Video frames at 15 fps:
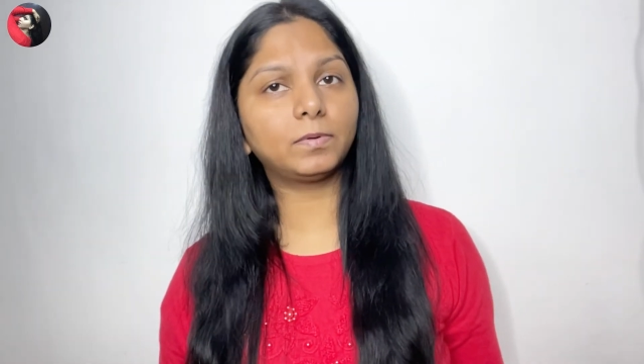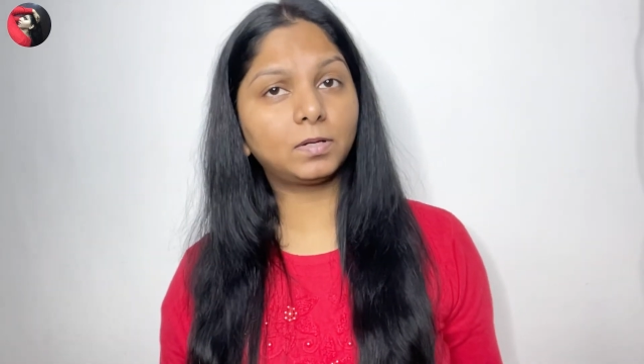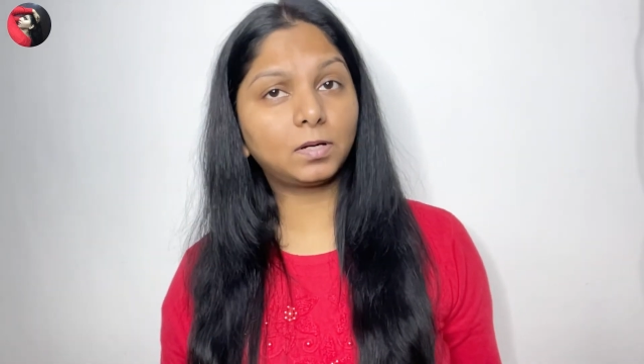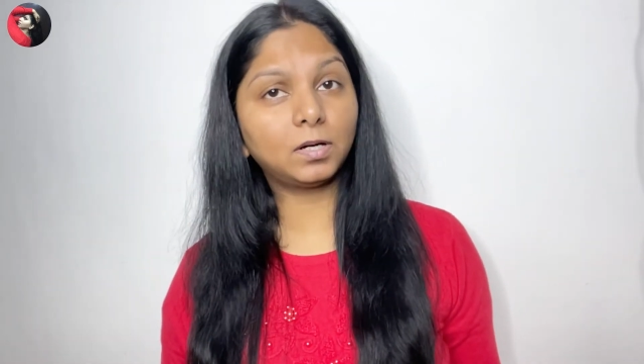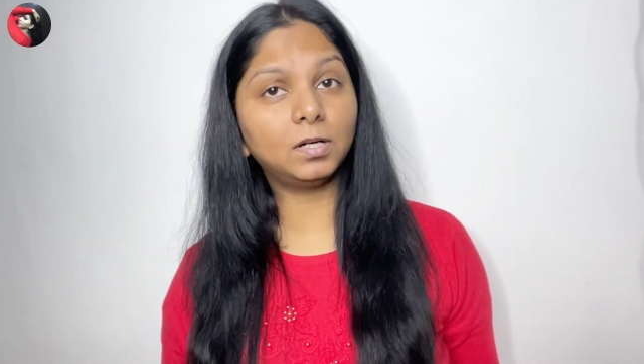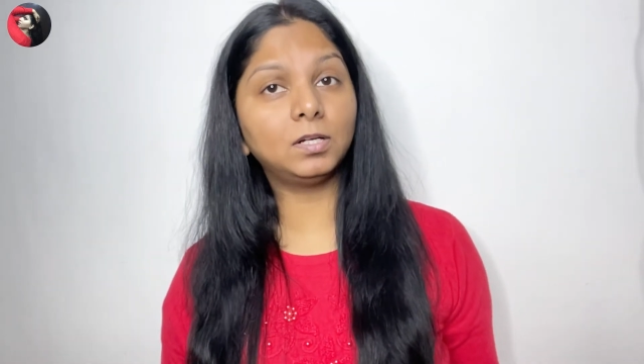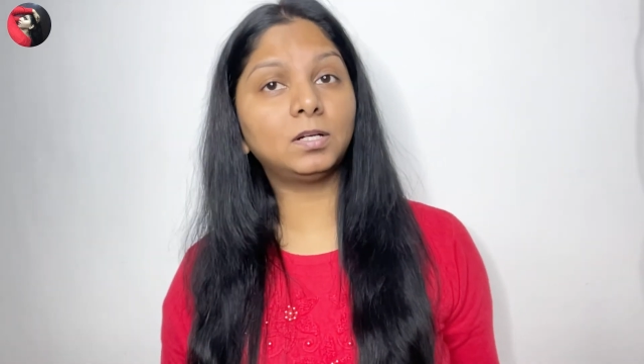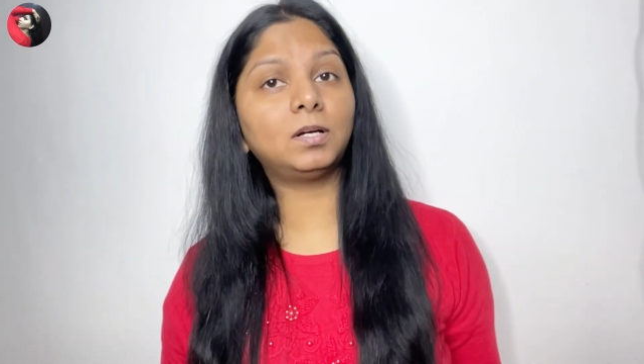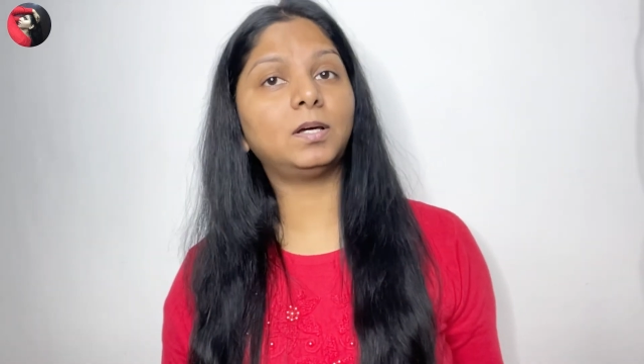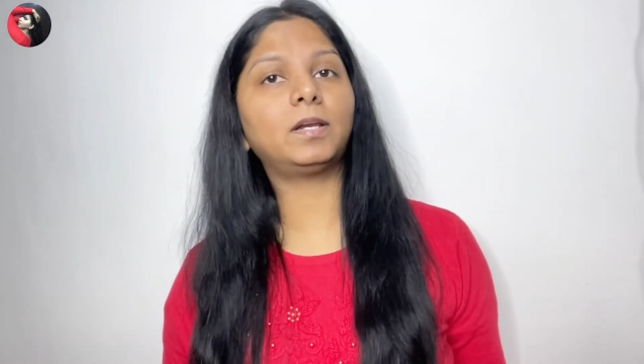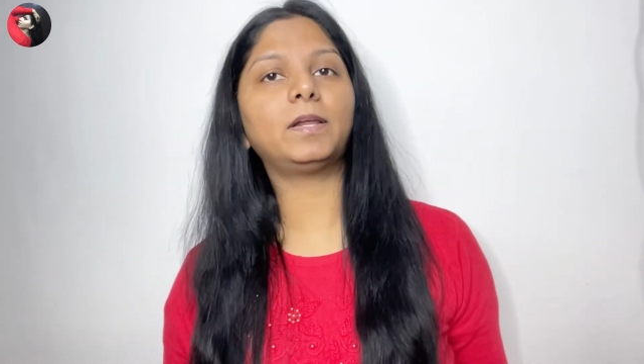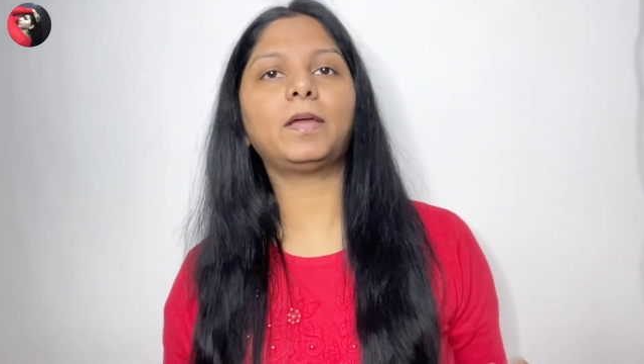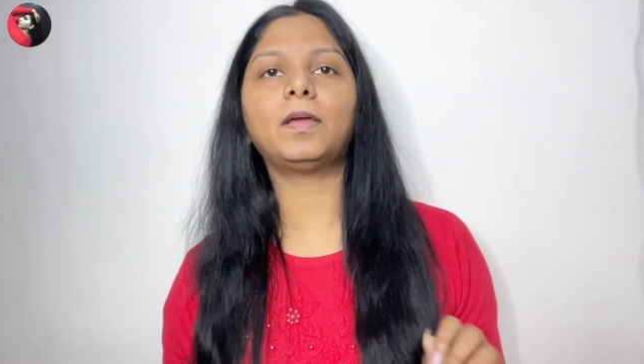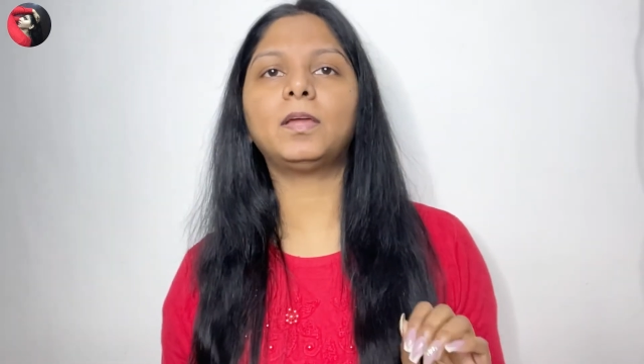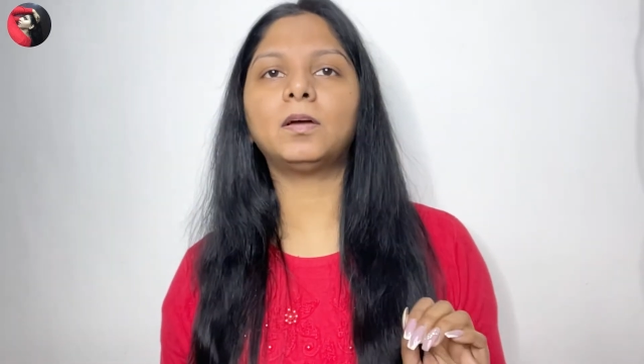कर्ल कर
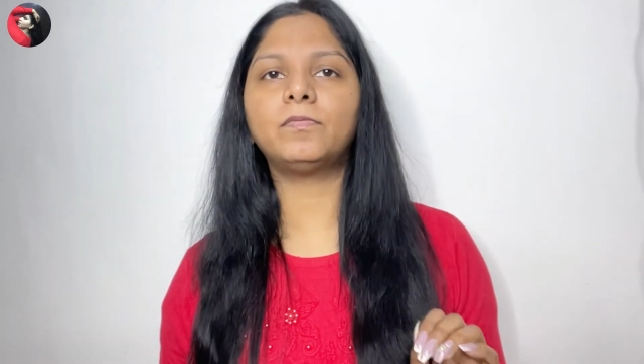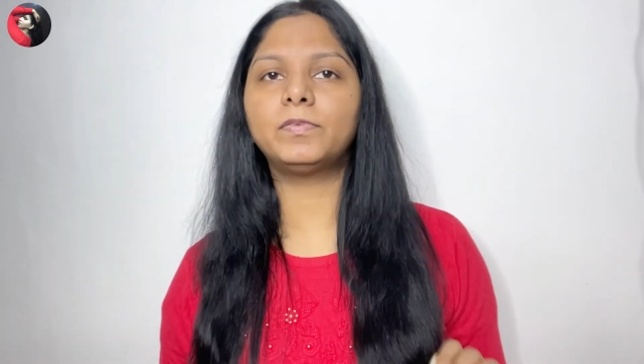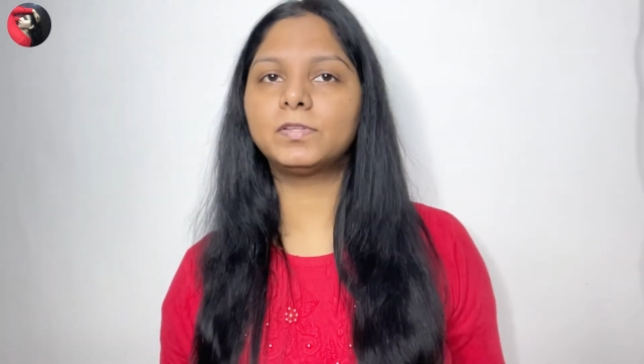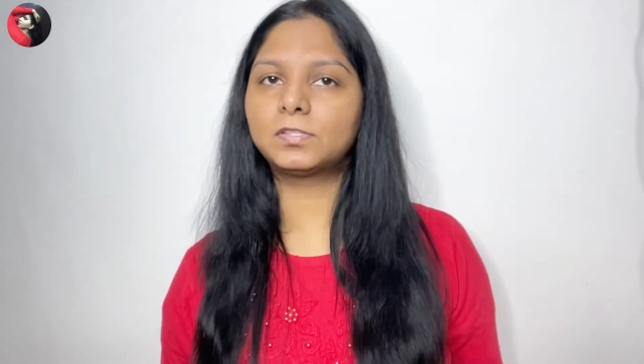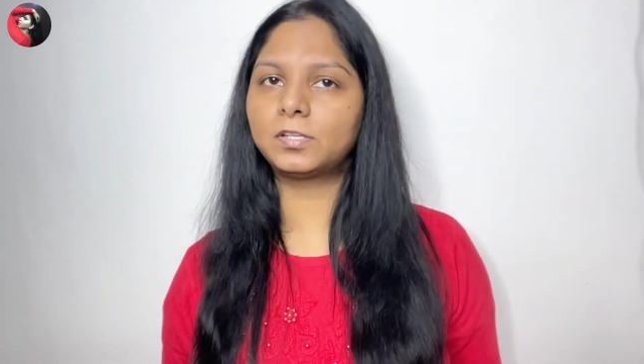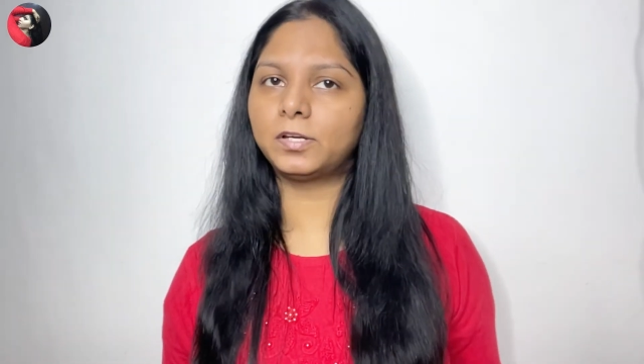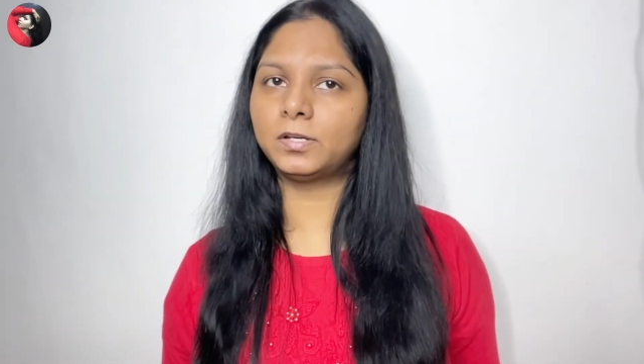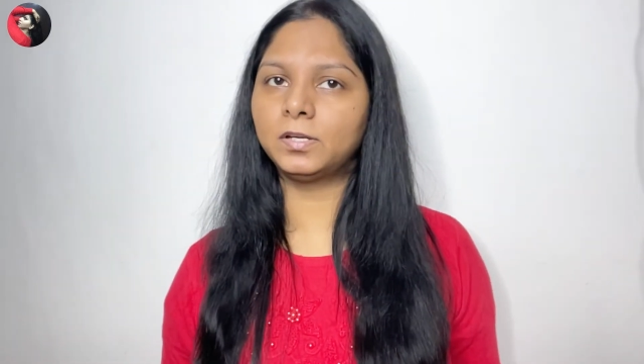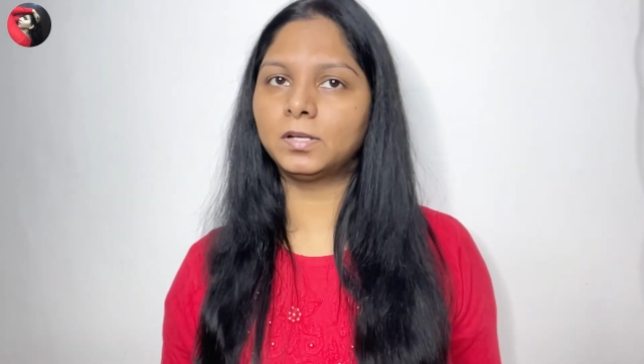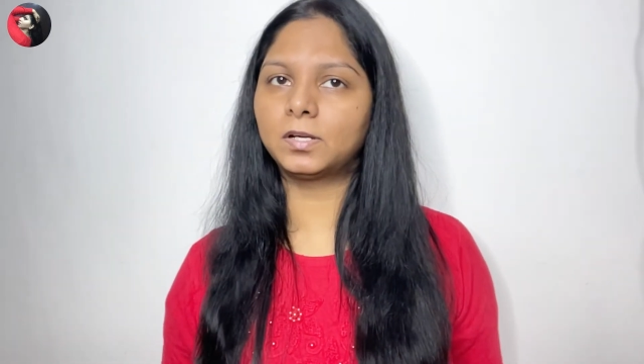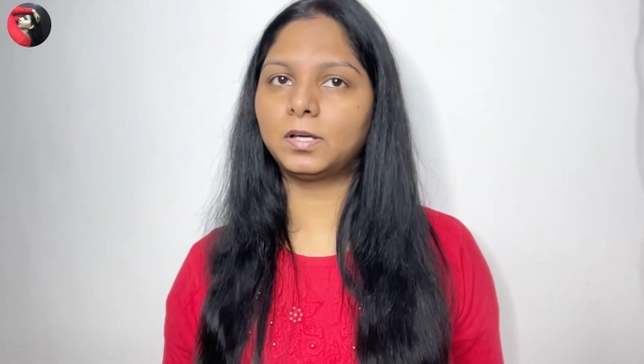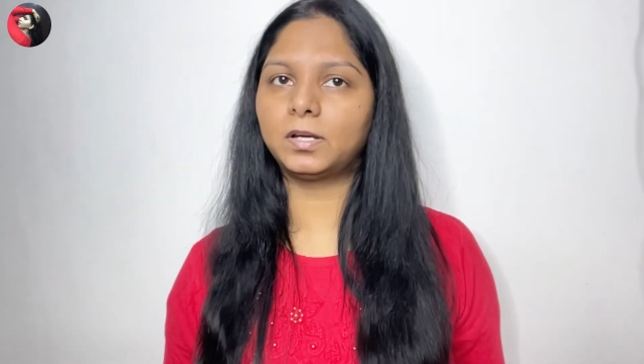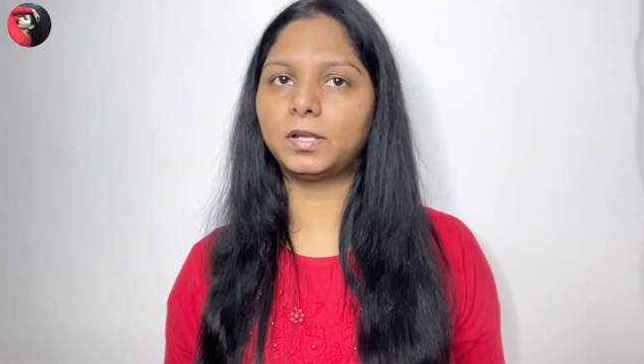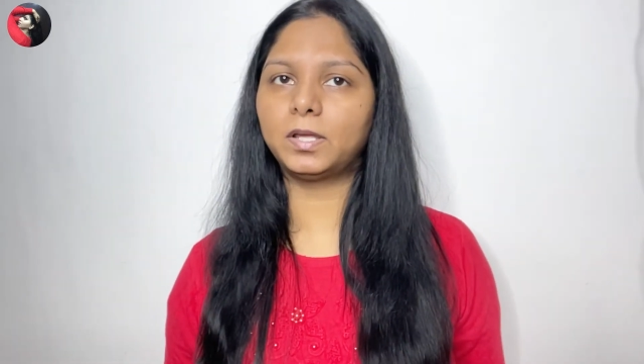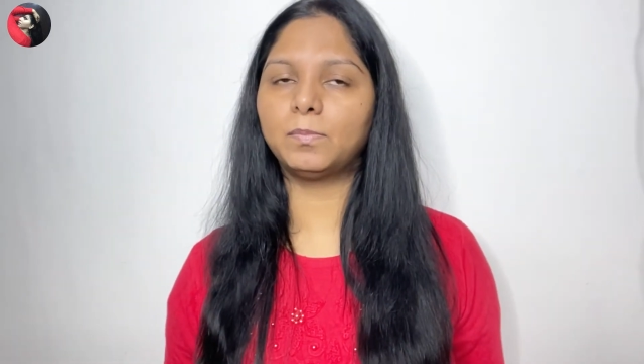रहे हैं या फिर स्ट्रेटनर
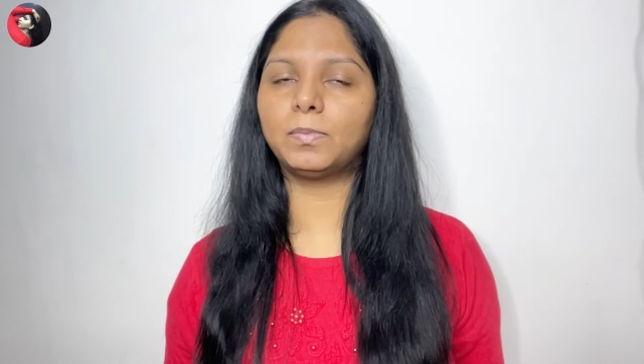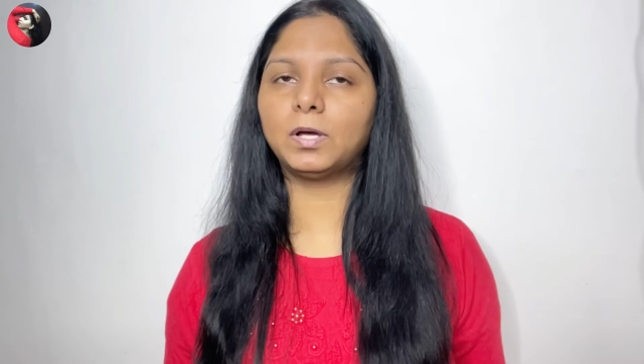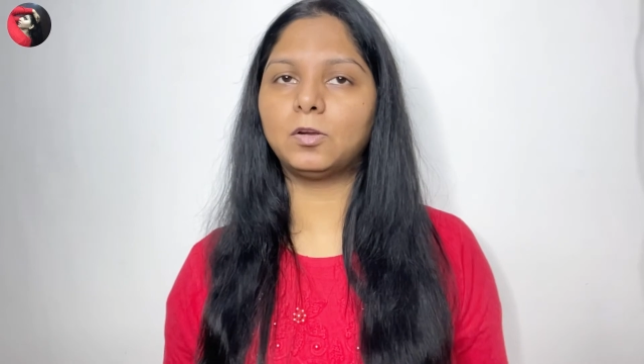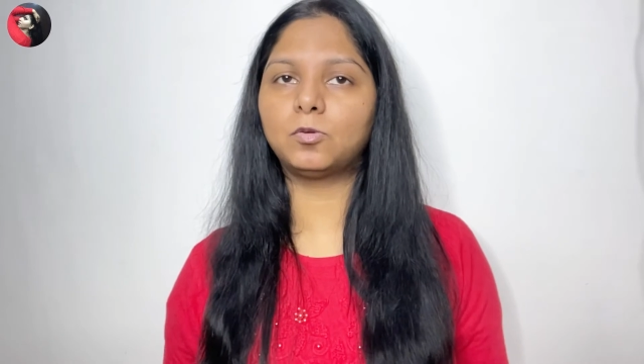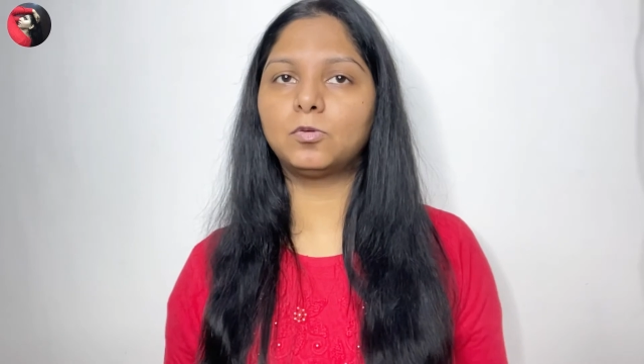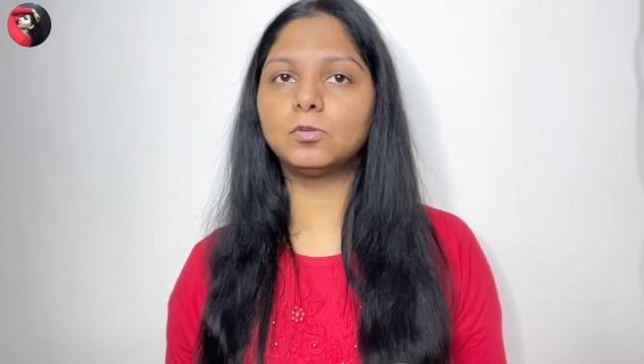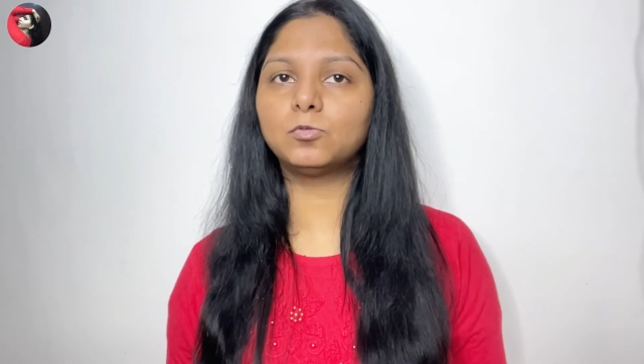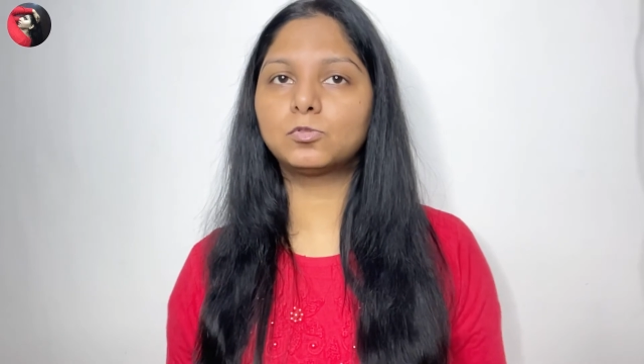कर रहे हैं बालों को